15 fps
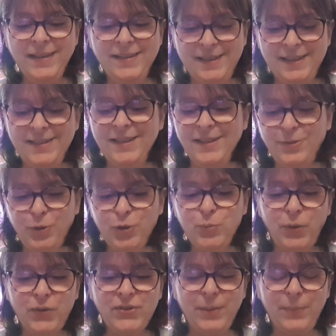si, c'est ce que je
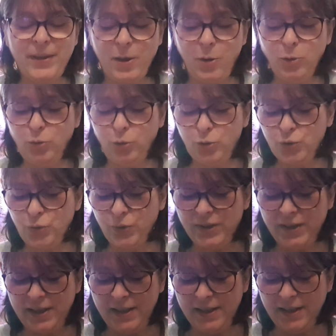pensais, mais il y a autre chose
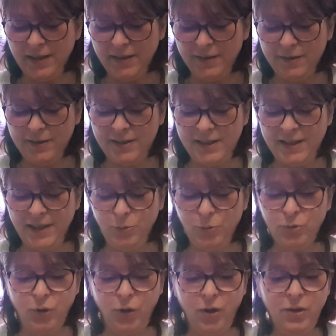qui, euh, qui est
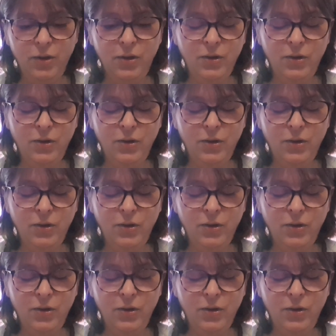dedans.